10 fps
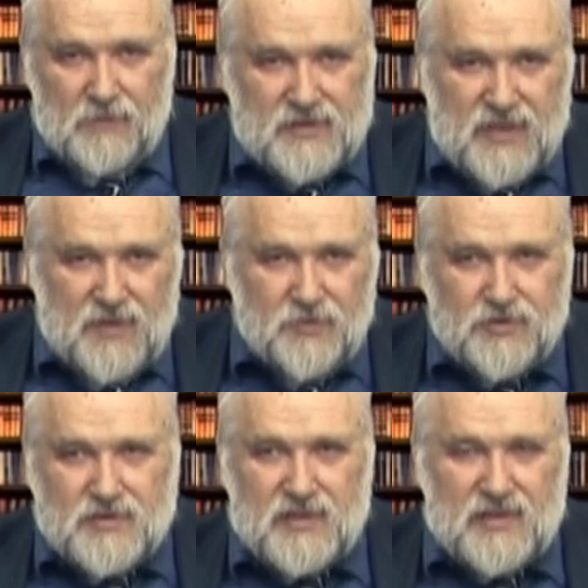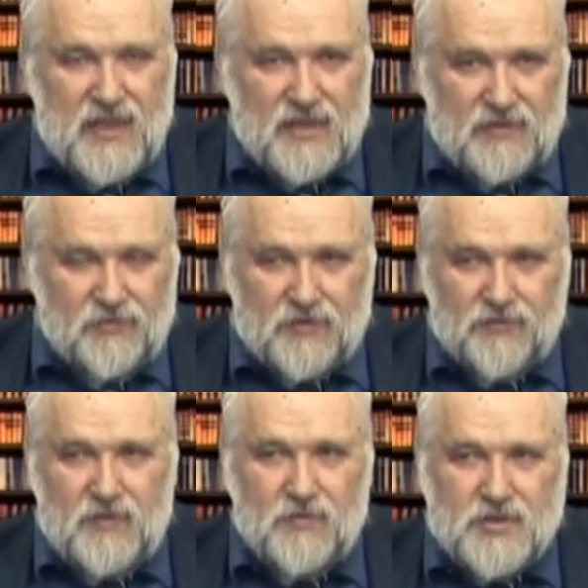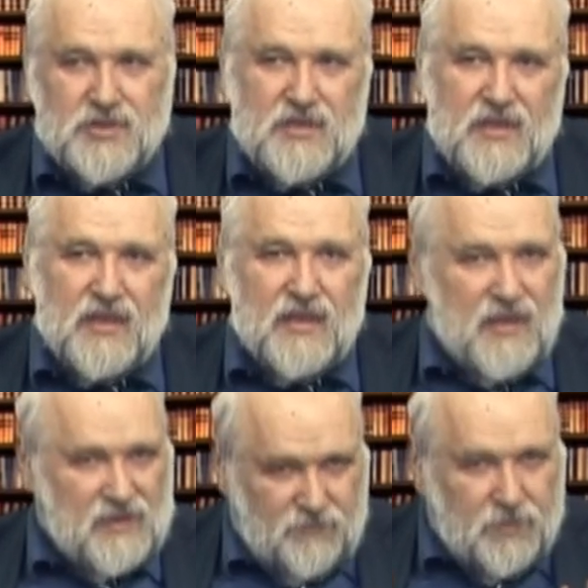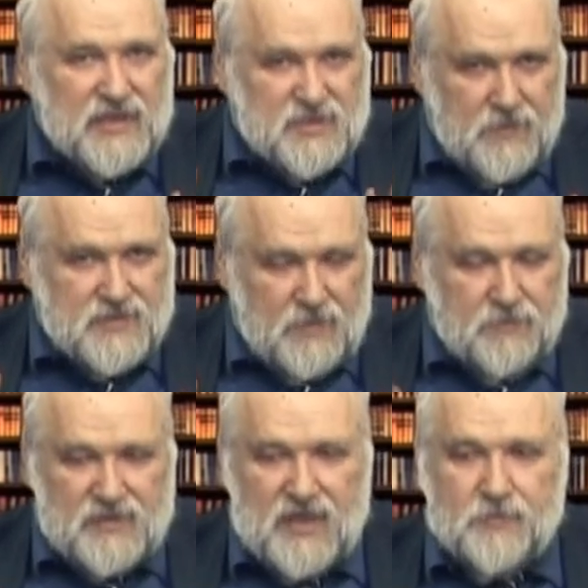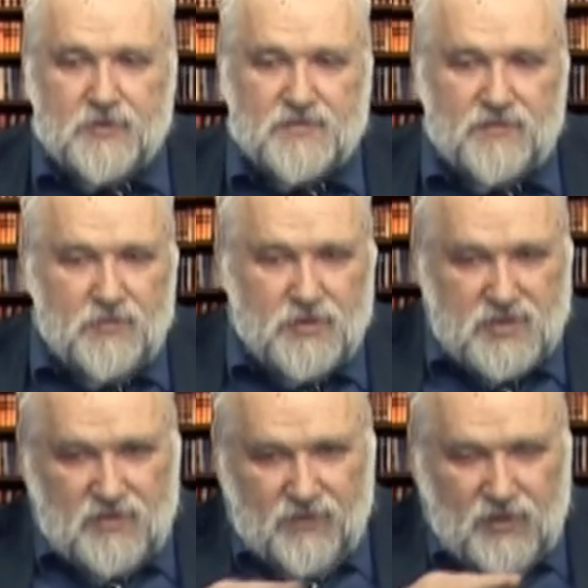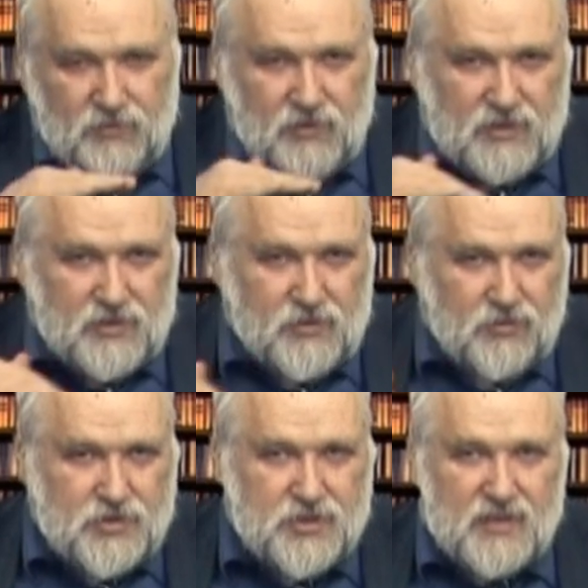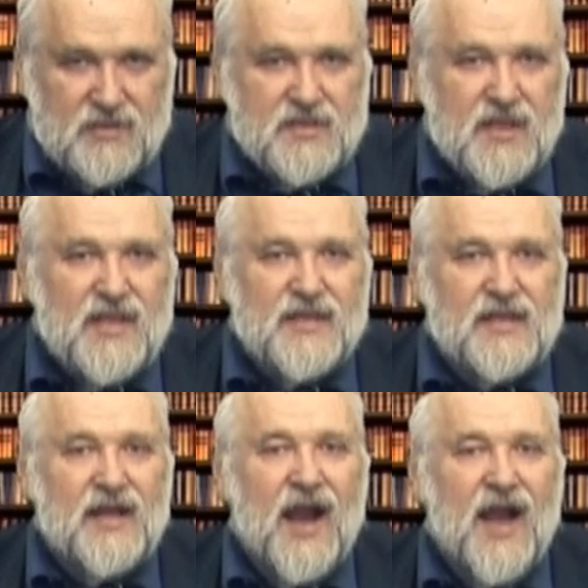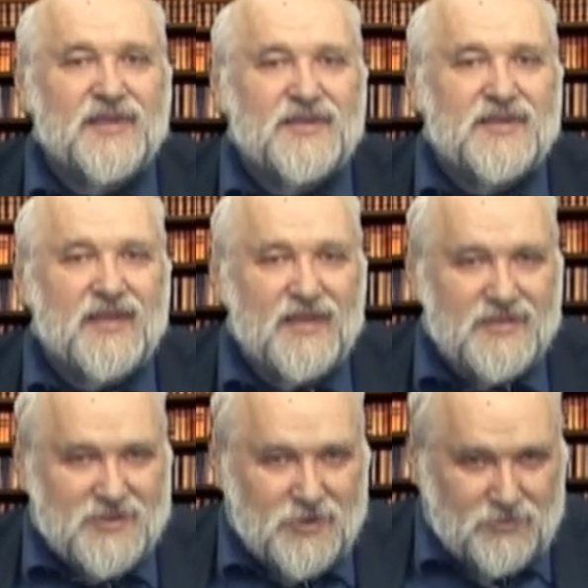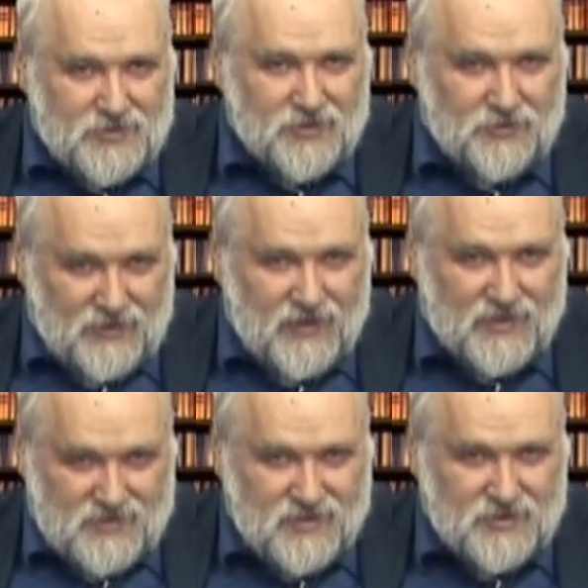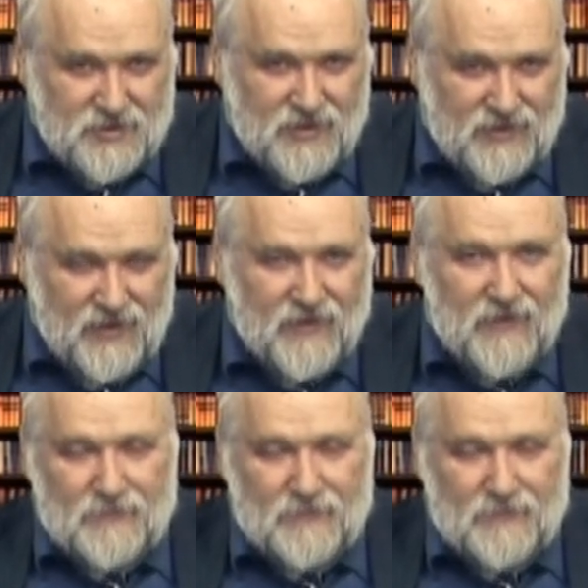потребуется где-то, вот вы можете, это, в принципе, если потребуется, вы можете вокруг этой кочки настелить гать. Слово такое гать, слышали, да?